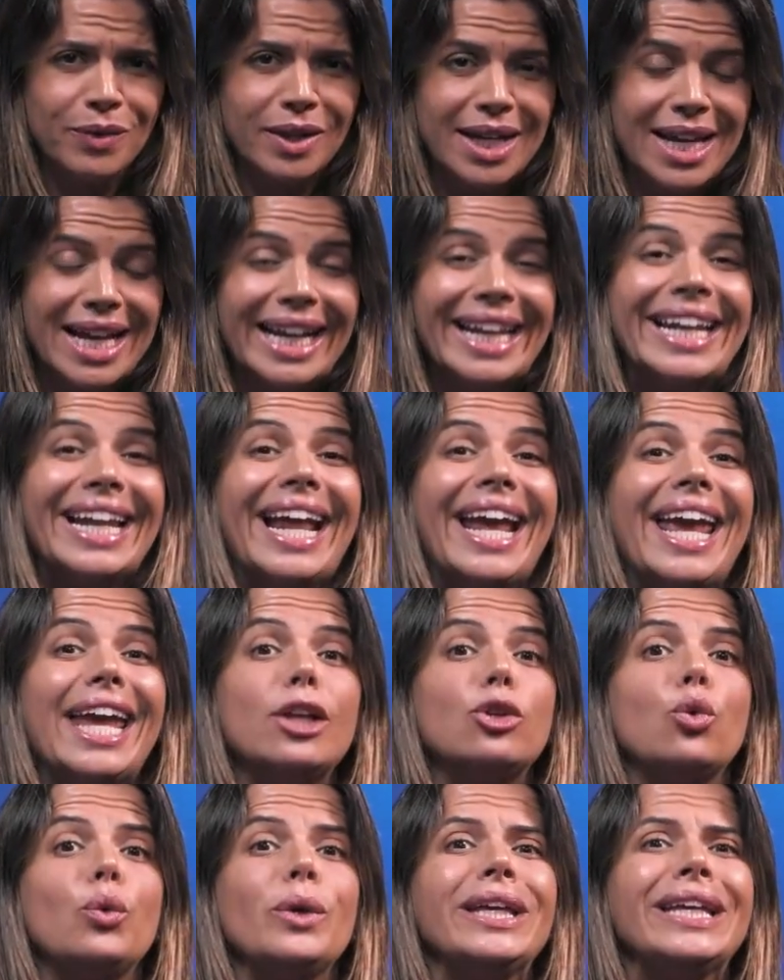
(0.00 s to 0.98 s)
Lei do
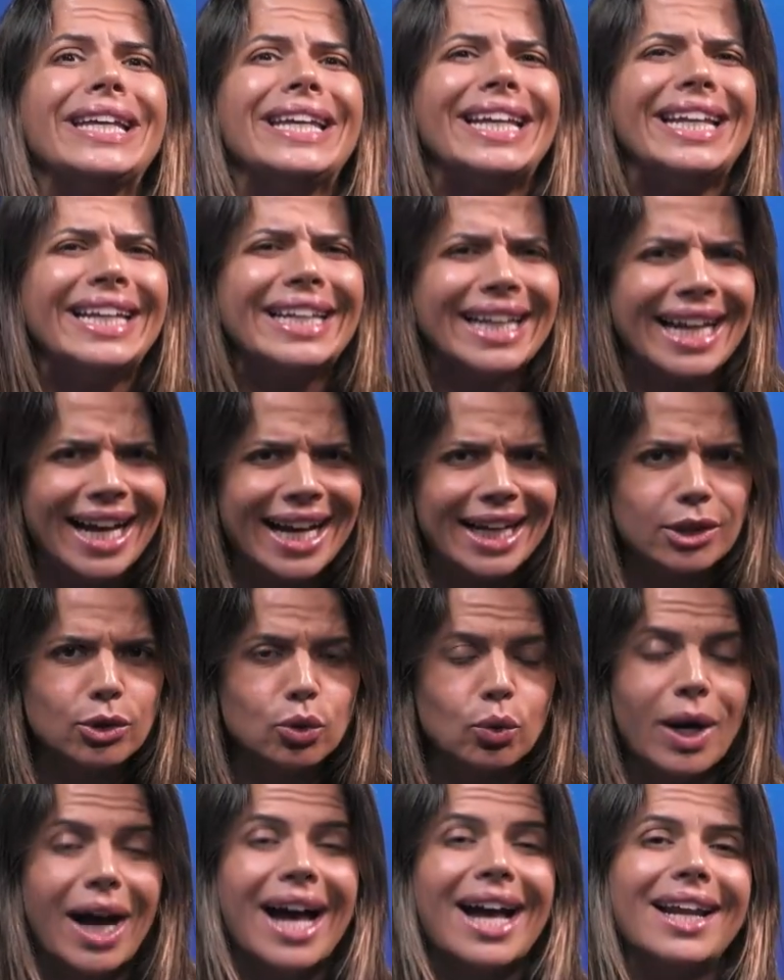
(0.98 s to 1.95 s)
Inquilinato,
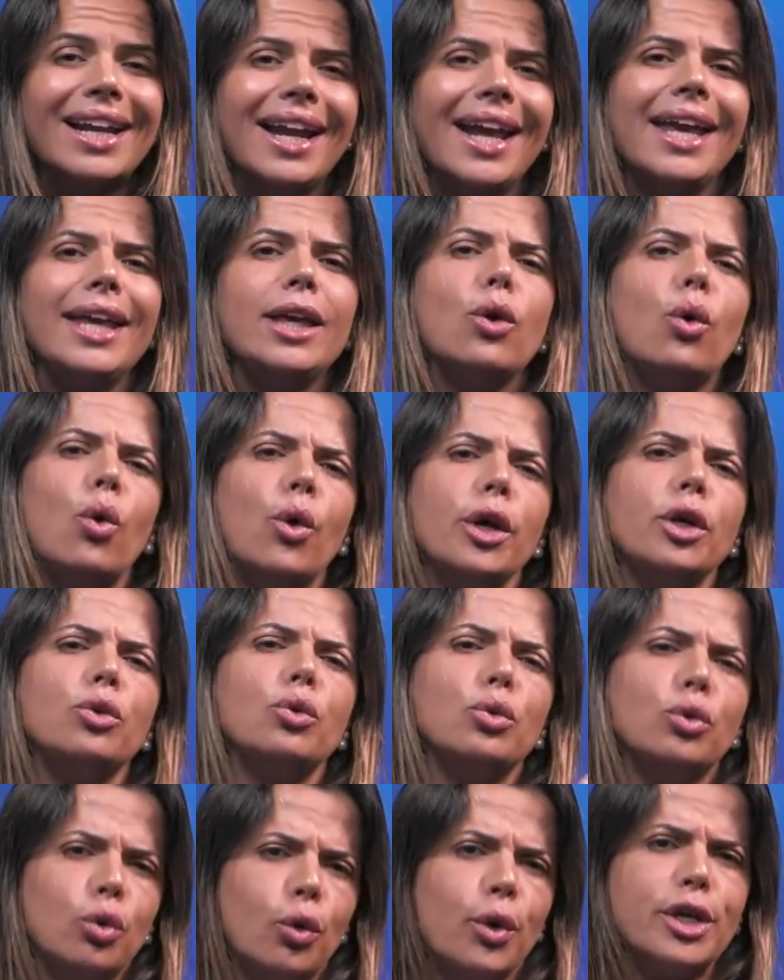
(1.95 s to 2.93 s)
a Lei
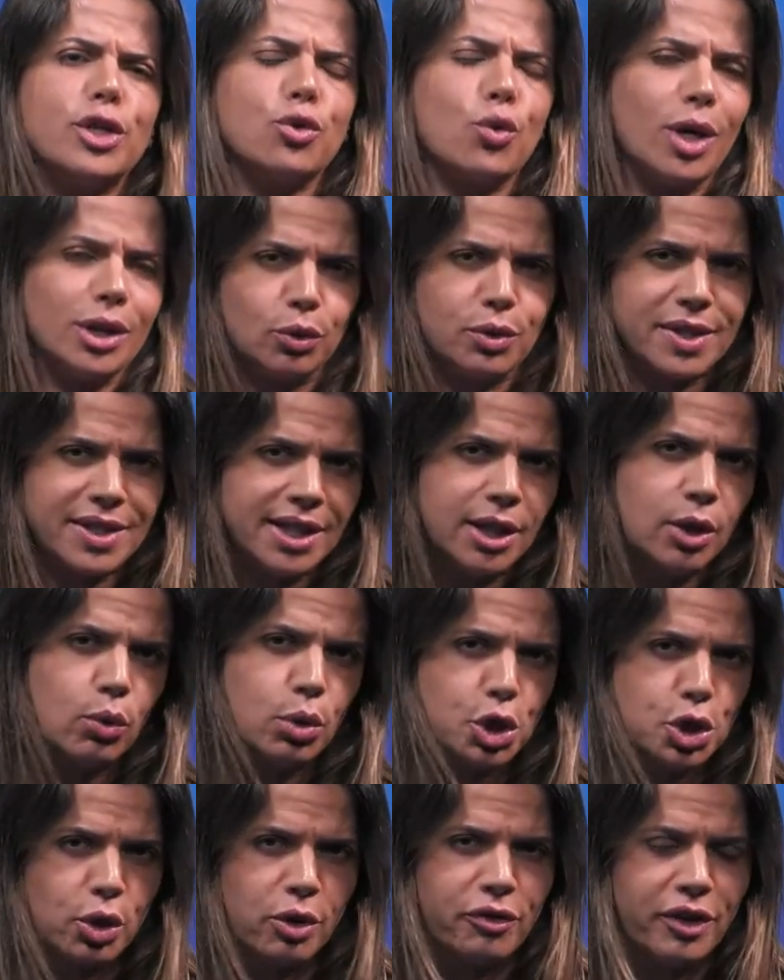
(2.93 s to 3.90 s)
8245 de
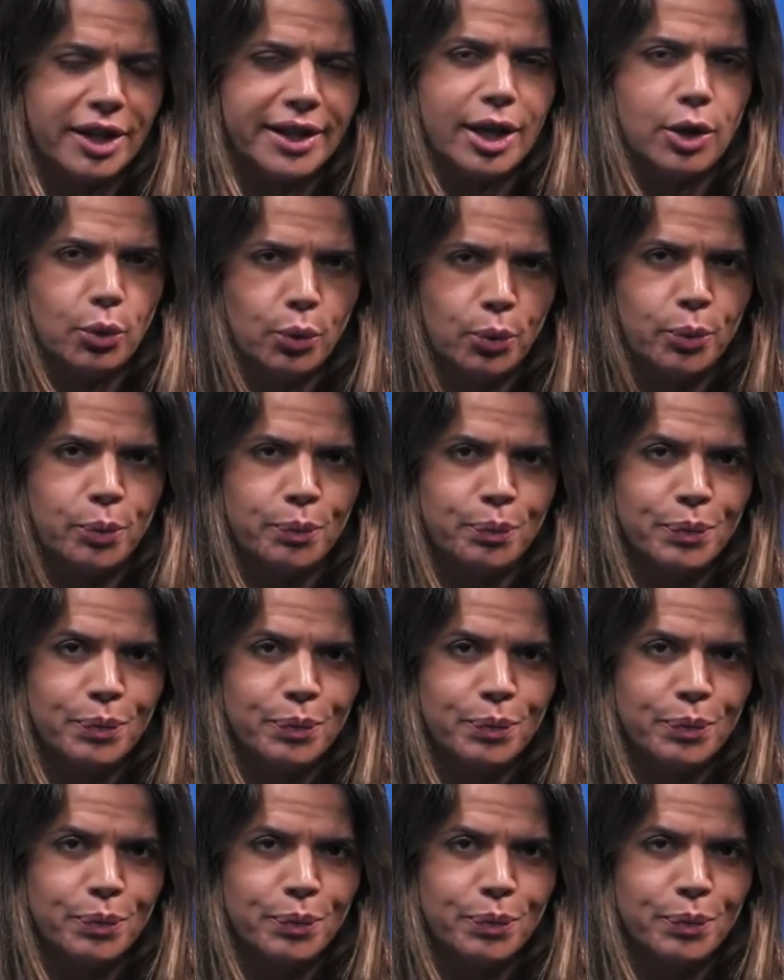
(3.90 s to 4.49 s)
91,